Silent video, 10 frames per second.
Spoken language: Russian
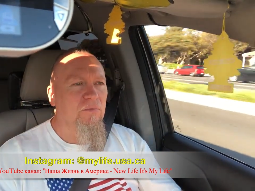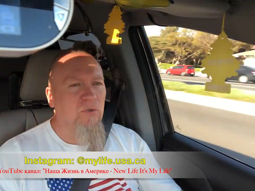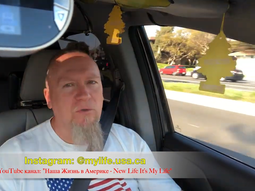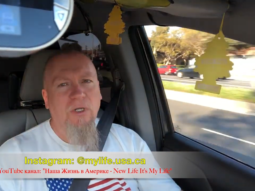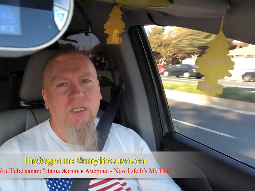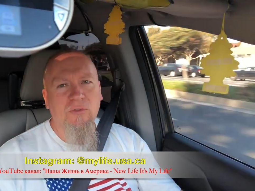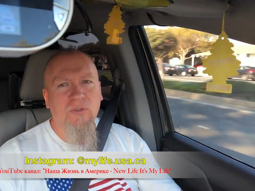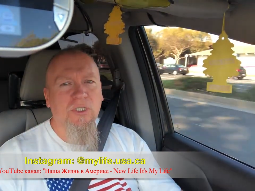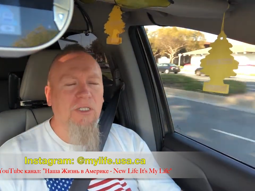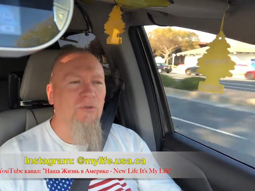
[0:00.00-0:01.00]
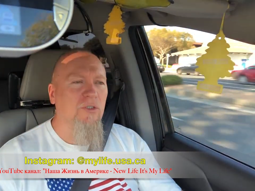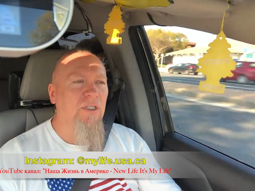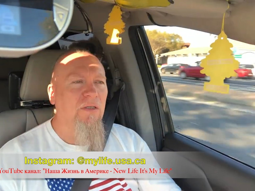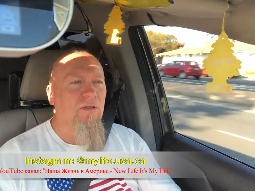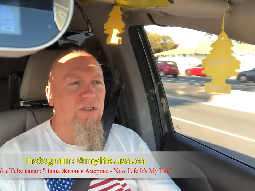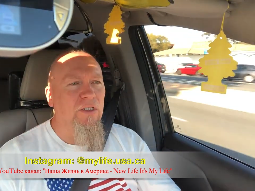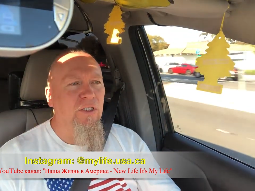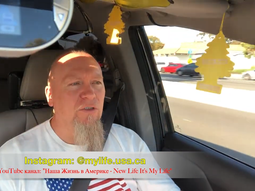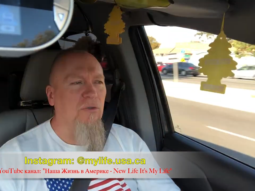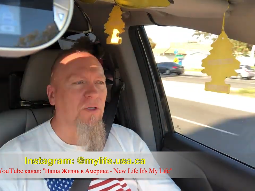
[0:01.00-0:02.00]
ну, осуждать уже, наверное,
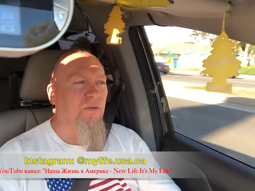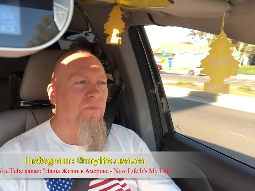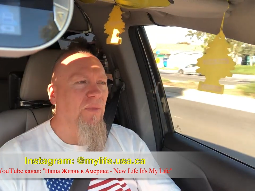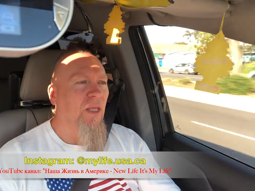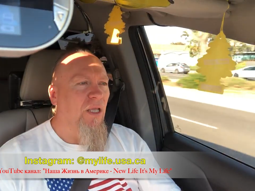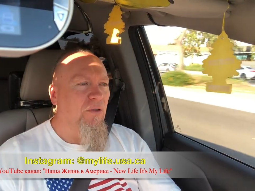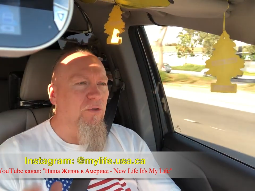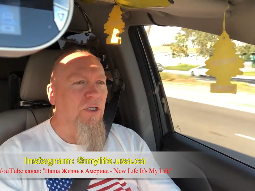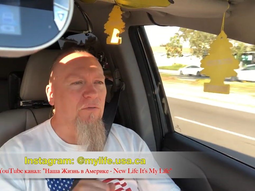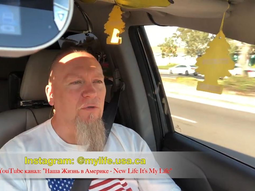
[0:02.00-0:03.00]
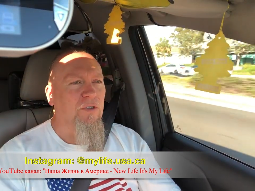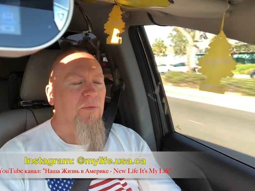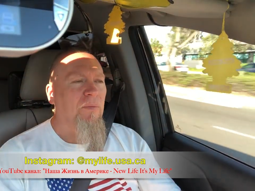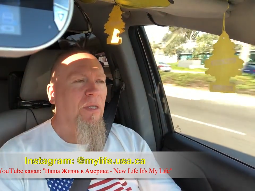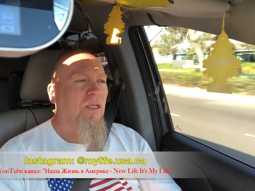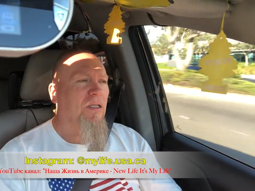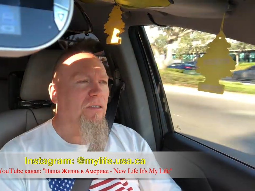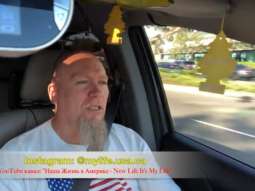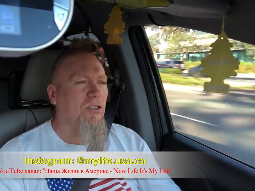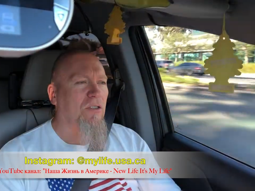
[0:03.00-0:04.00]
не стоит. Ну так вот,
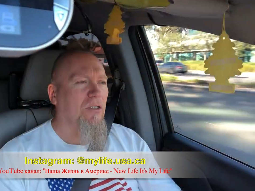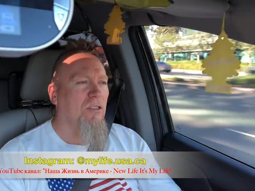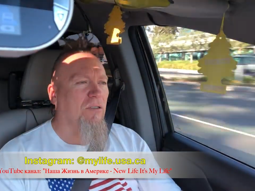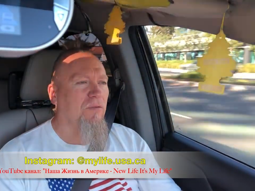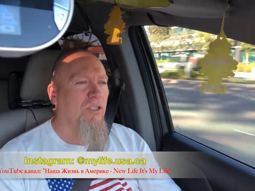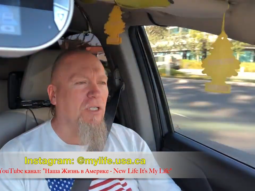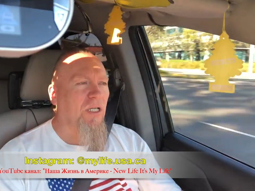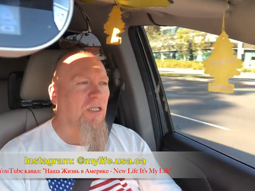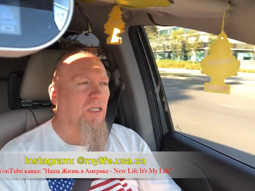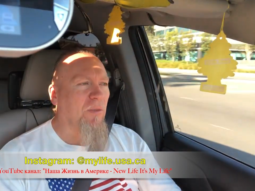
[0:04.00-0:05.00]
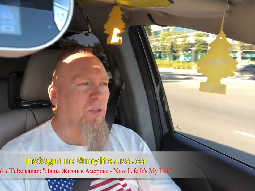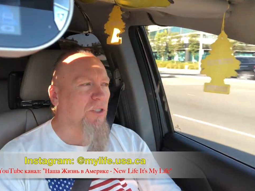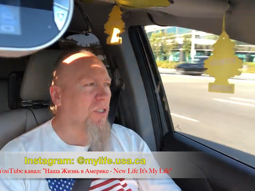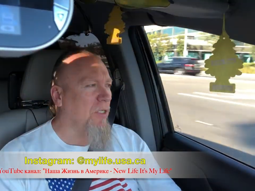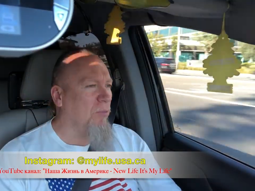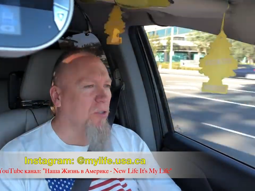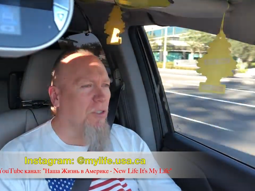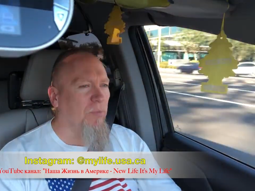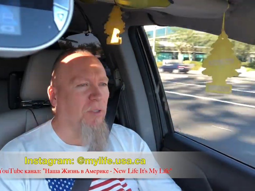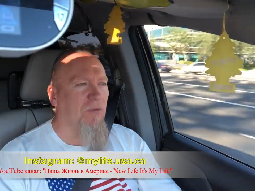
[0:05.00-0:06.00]
Значит, э, вчера я, как обычно,
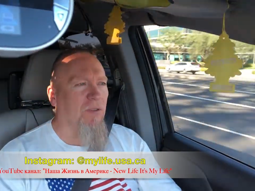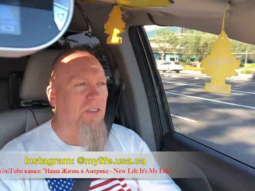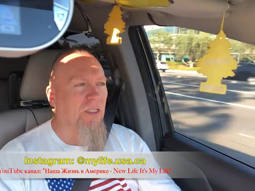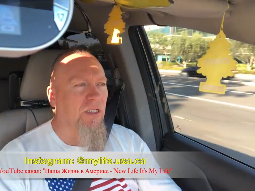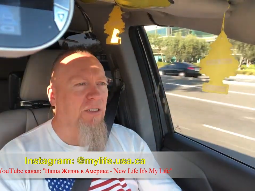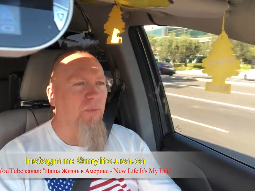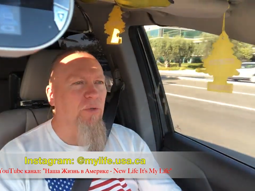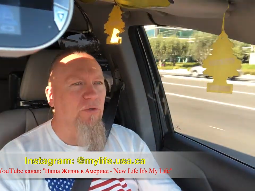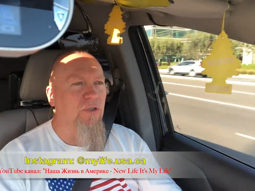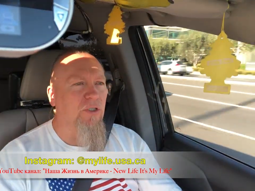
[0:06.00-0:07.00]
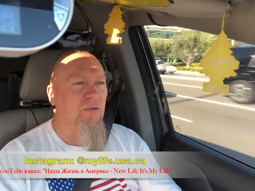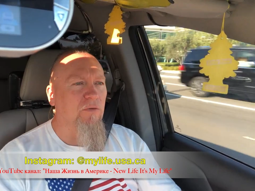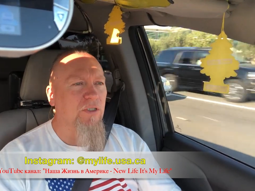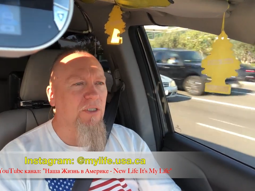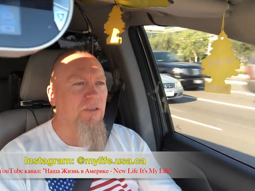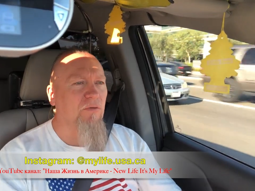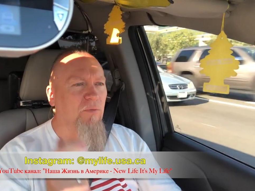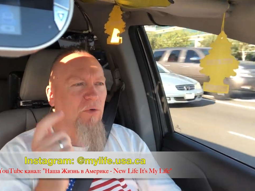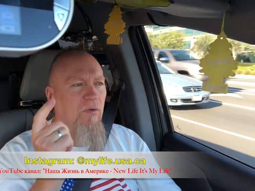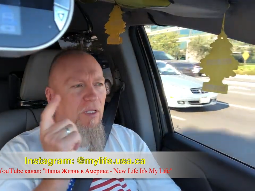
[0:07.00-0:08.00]
работал. Первый заказ я получил вот здесь, вот
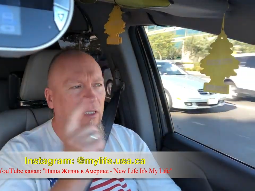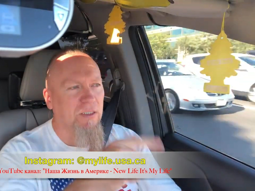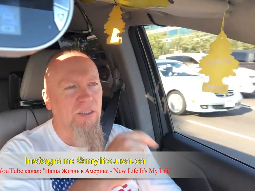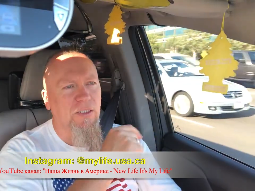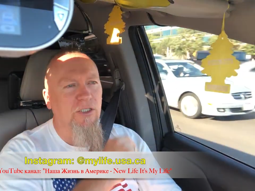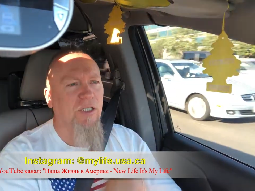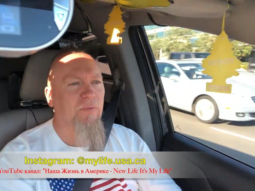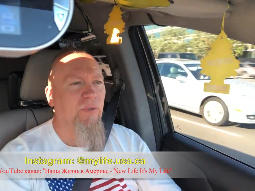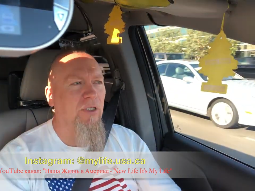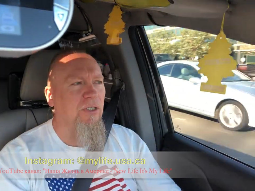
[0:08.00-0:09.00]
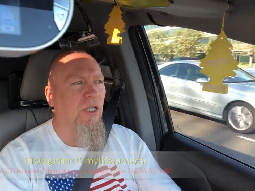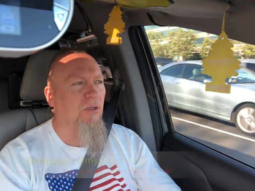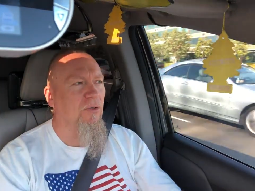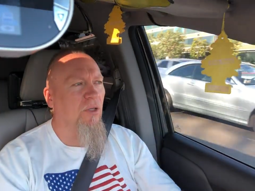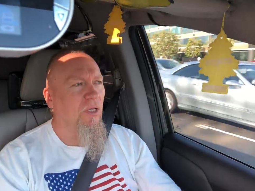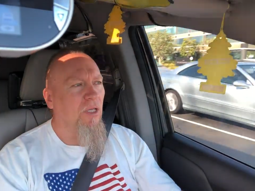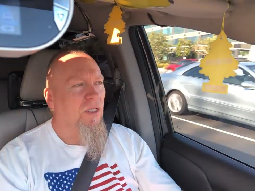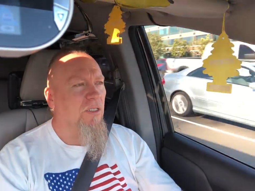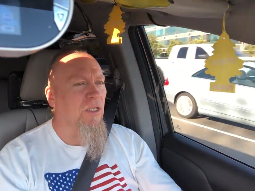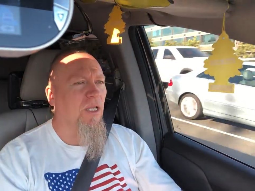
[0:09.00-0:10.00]
буквально, где сейчас проезжаю.
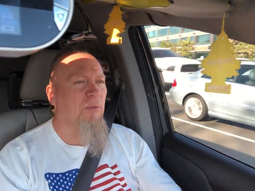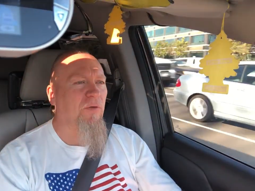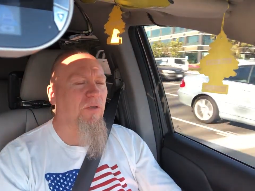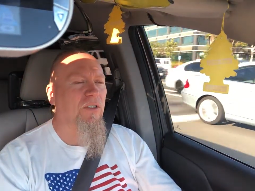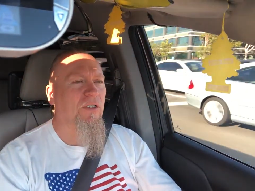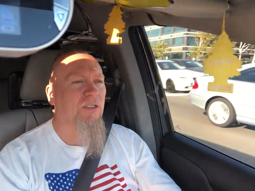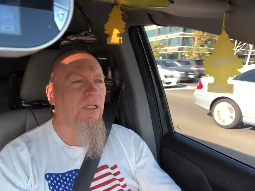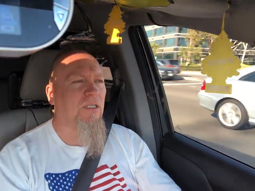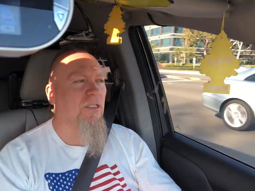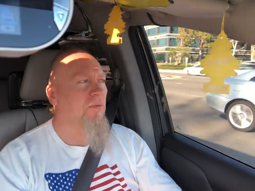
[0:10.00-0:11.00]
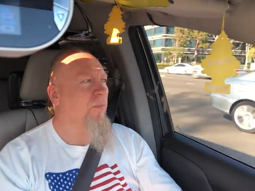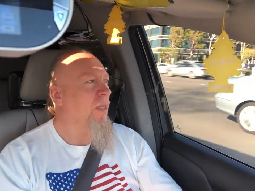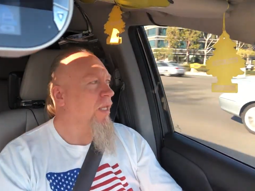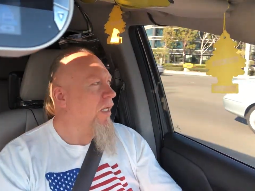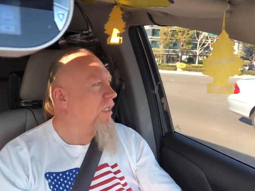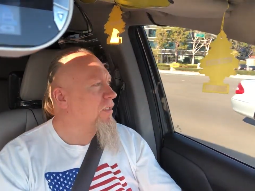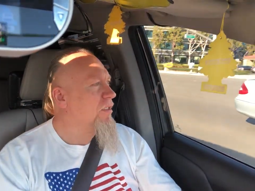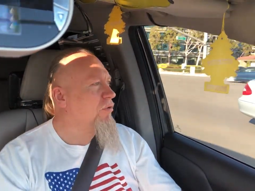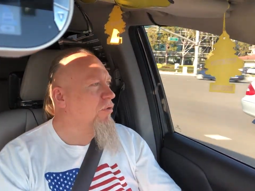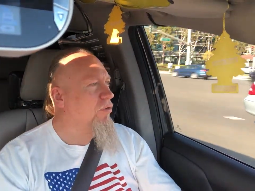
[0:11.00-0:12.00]
Делама Fashion Center. Это
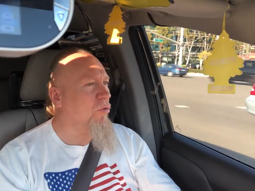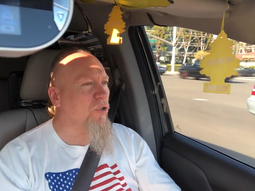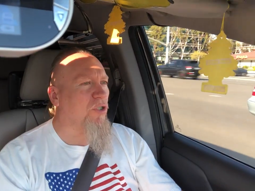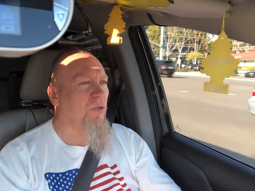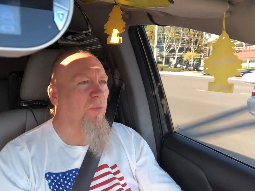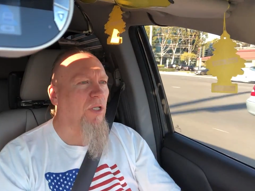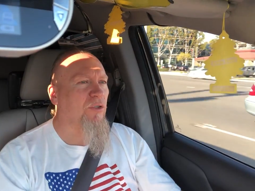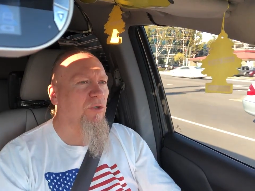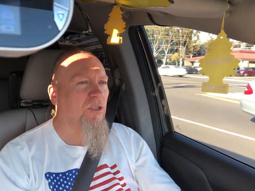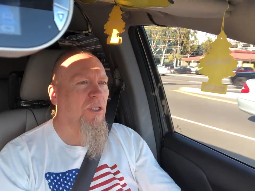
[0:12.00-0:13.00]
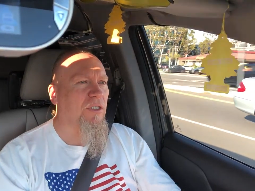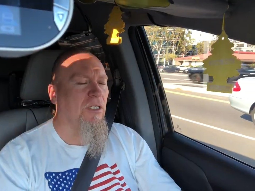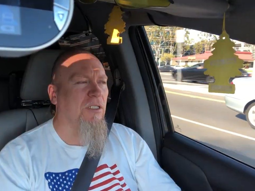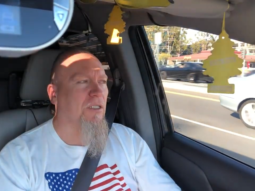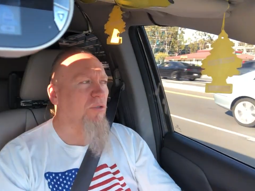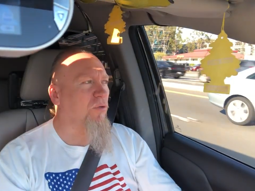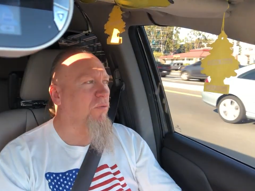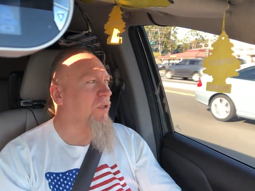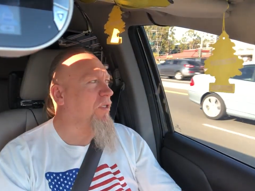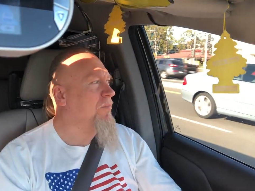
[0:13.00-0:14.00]
такой очень большой, на три
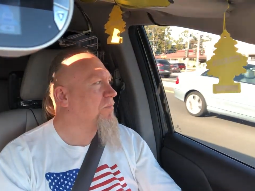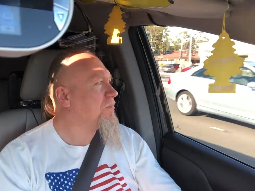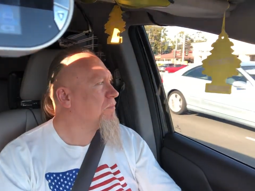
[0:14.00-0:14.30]
остановки